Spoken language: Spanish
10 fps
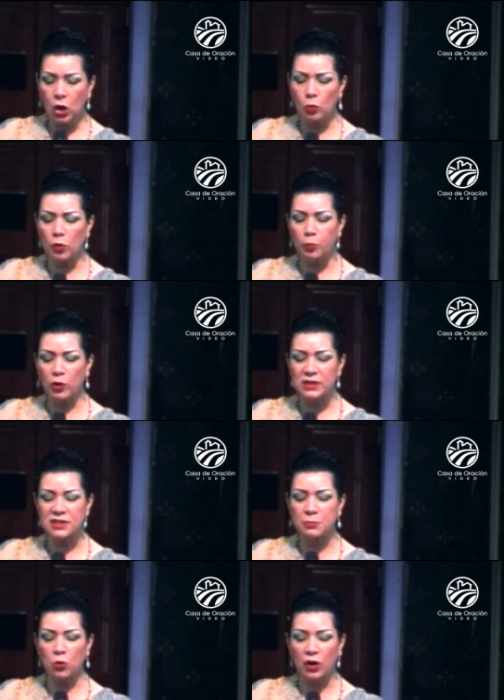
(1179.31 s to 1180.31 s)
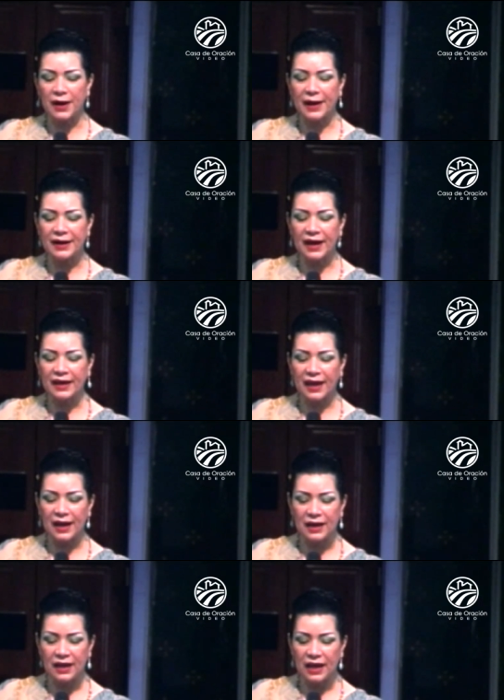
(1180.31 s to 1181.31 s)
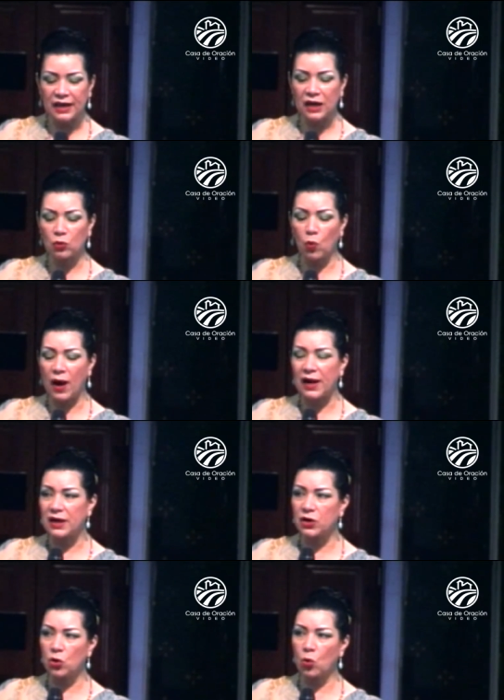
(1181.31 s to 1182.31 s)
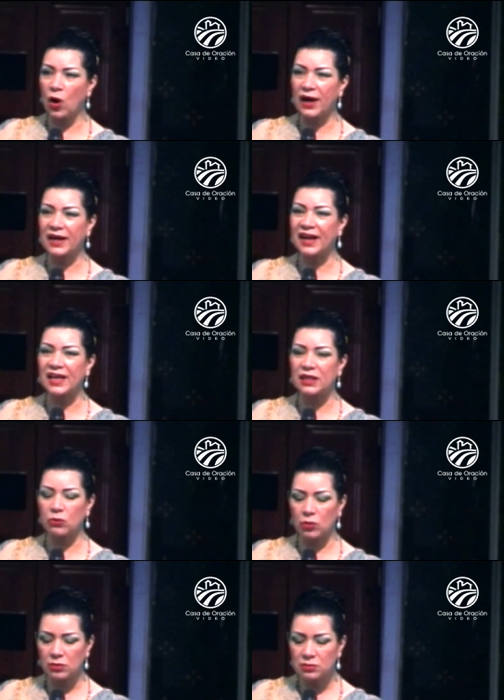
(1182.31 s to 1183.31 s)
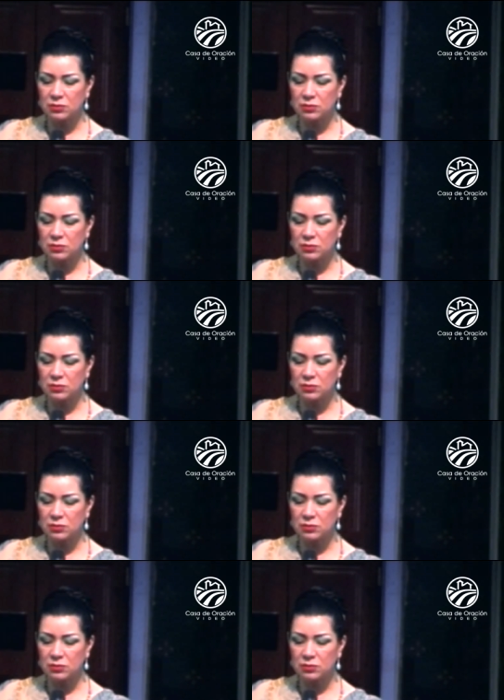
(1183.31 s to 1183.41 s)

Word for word: ¿Cómo pues invocarán aquel en el cual no han creído?